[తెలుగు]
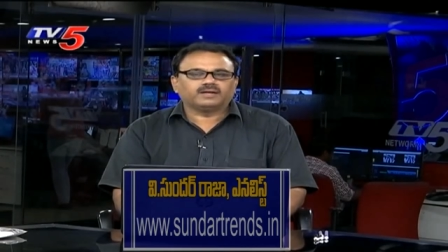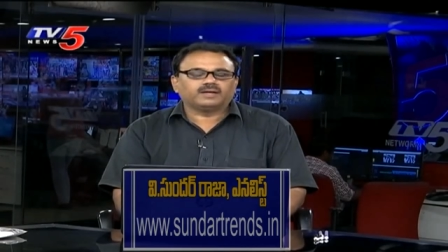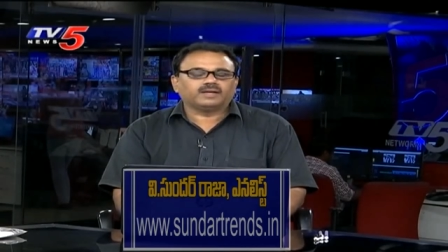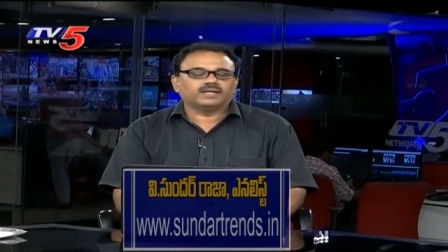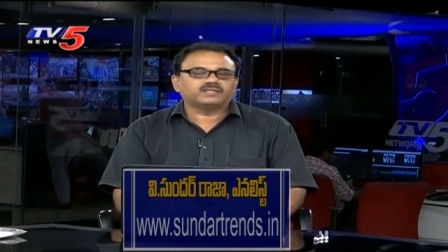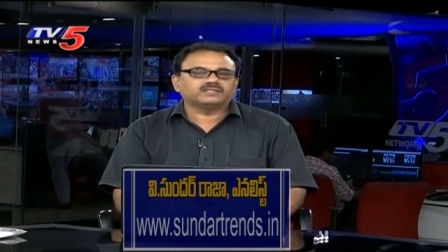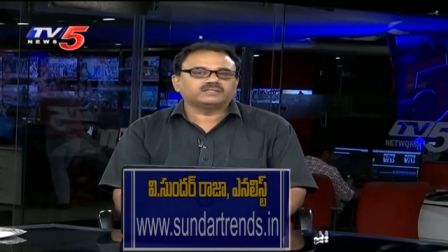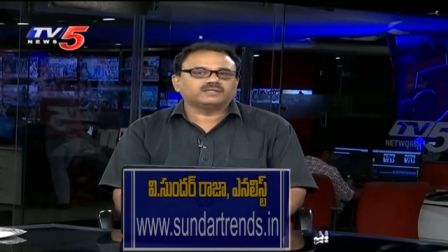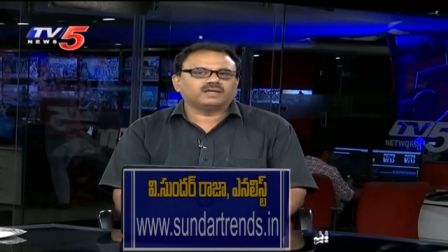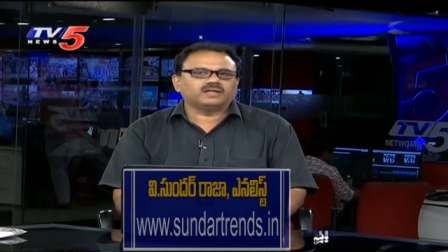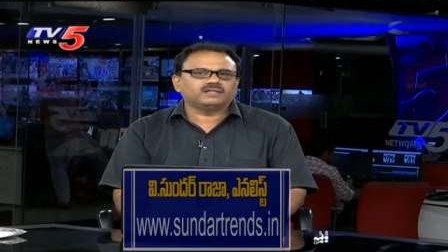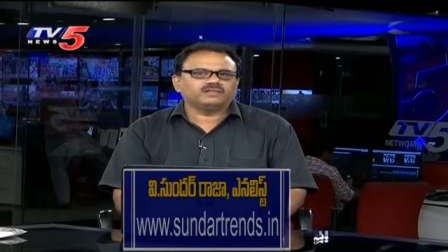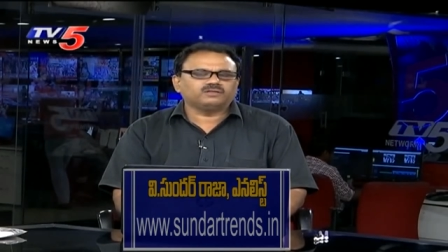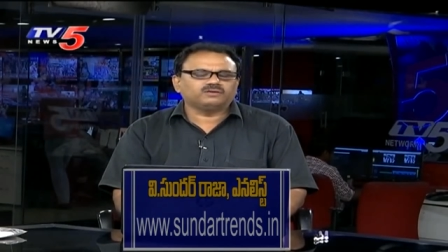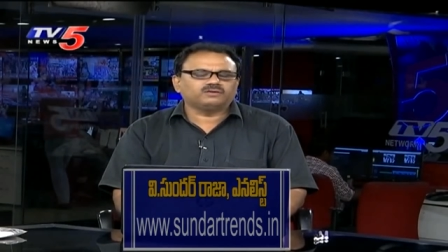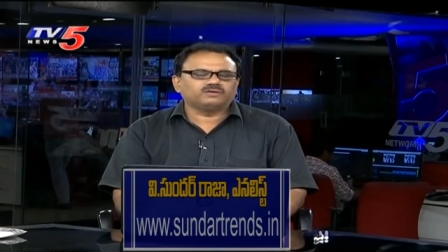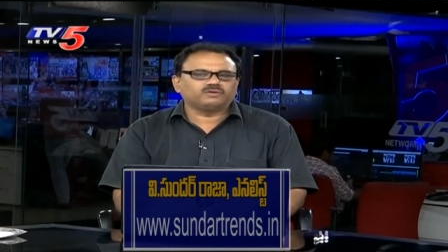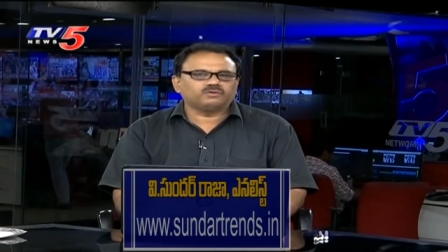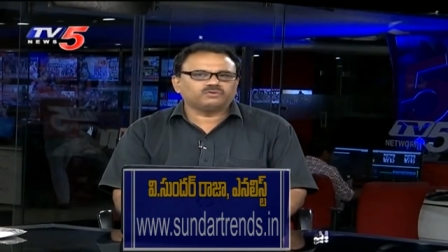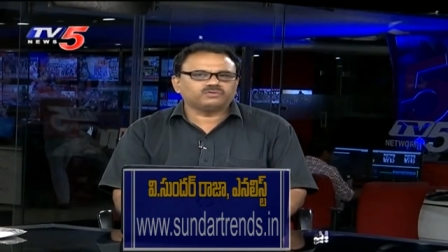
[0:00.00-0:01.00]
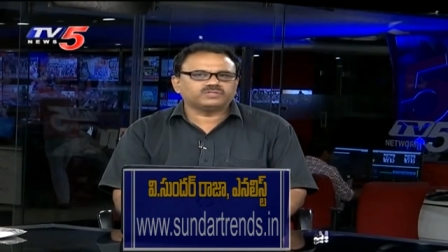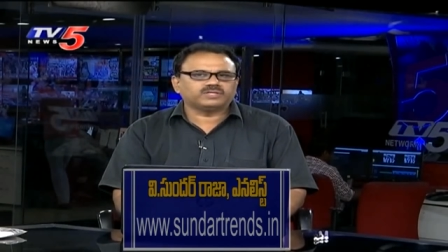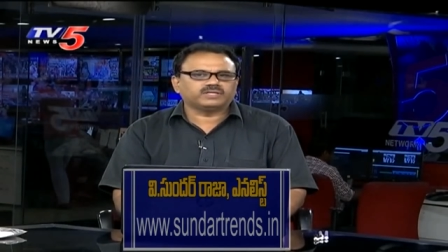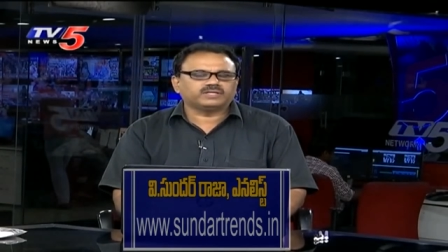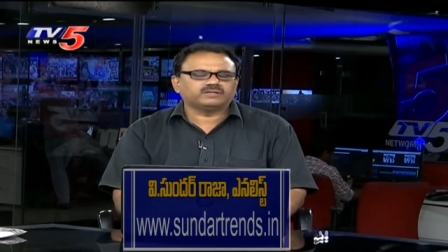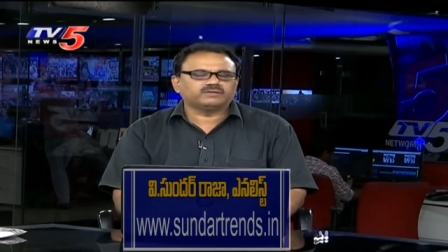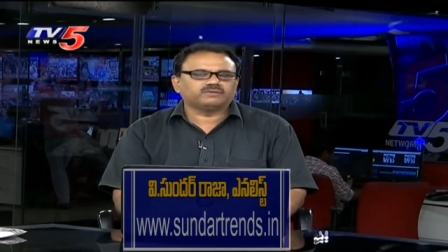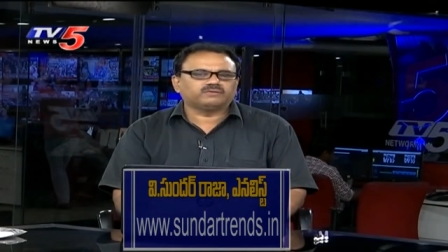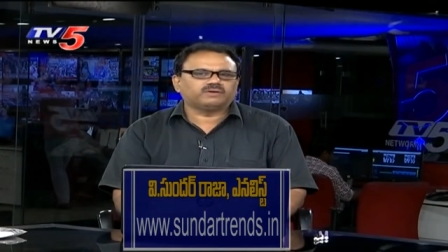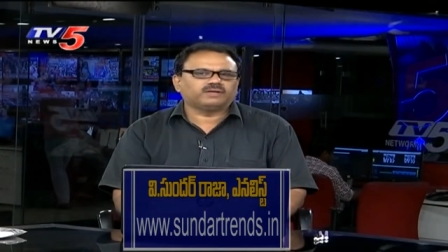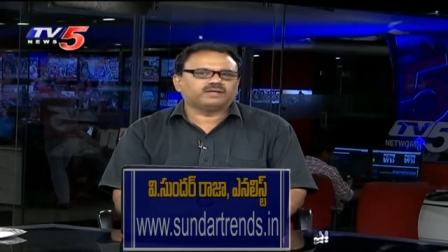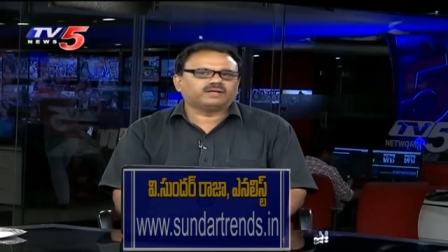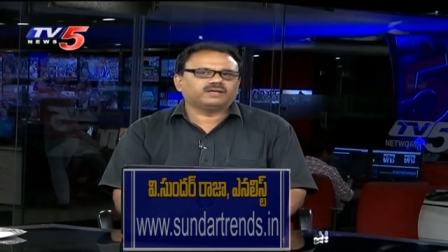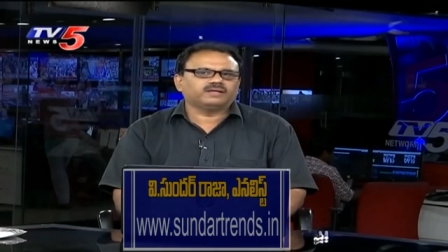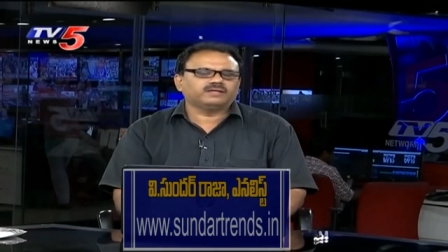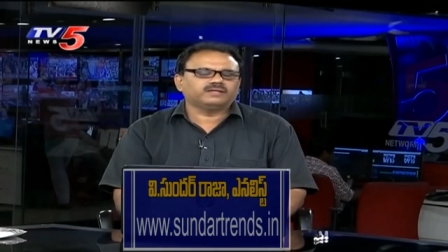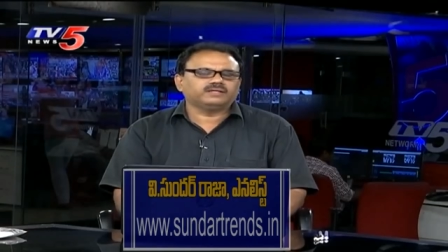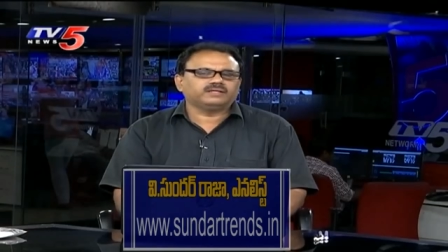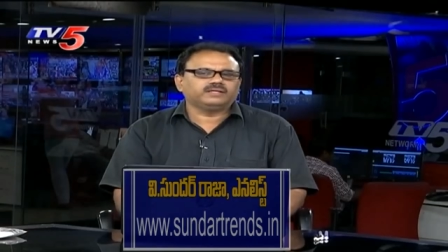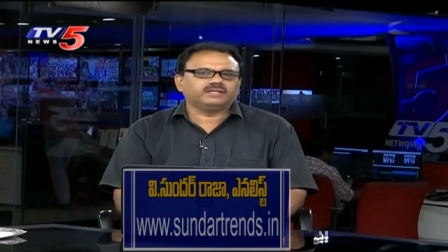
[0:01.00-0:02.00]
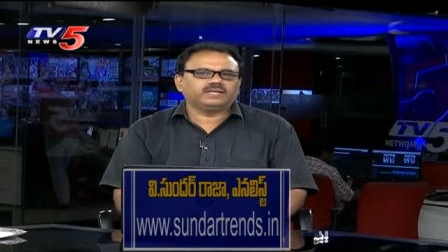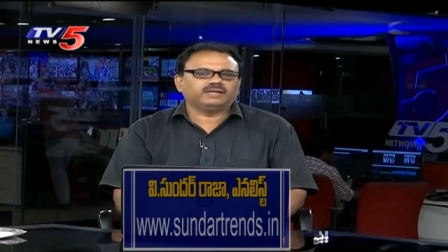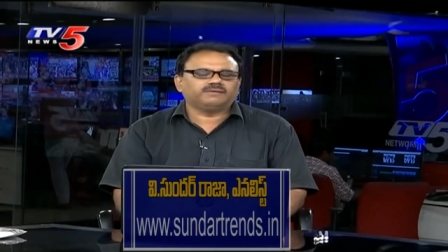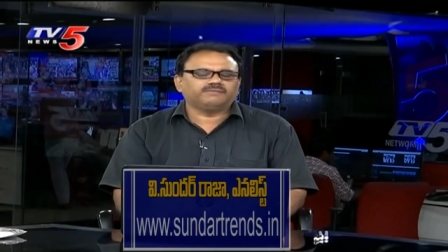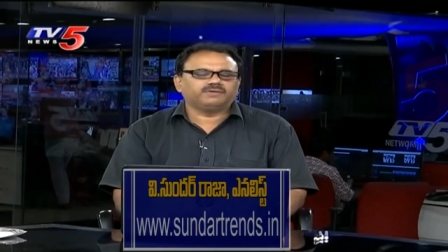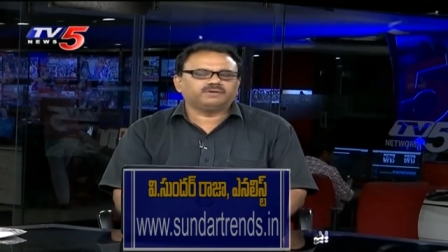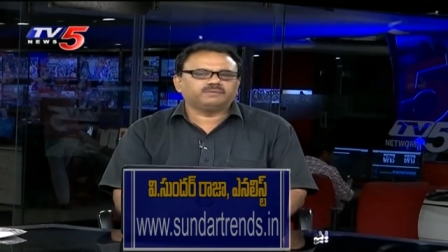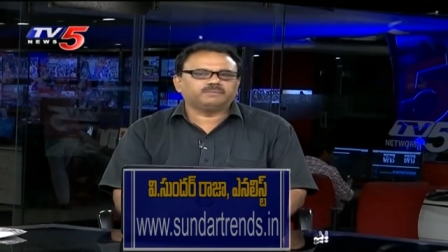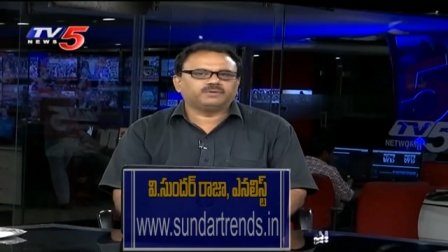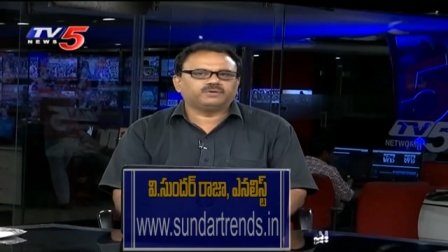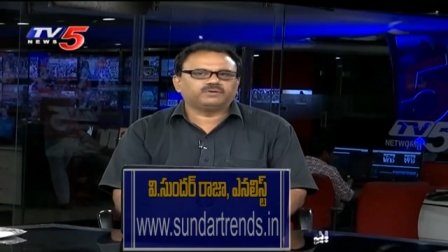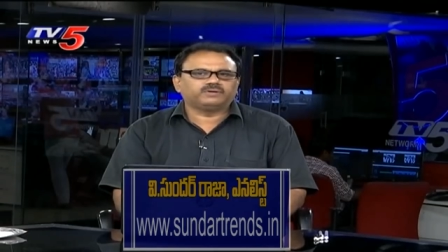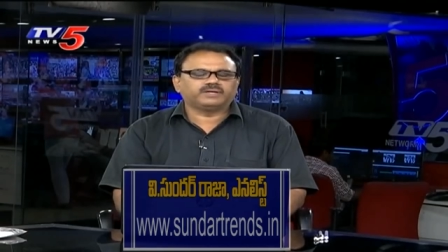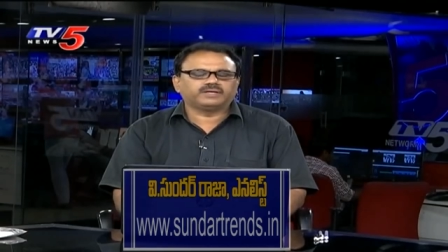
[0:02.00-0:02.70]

నష్టాలతో క్లోజ్ అయినా కూడా ఈ లెవెల్లో మనం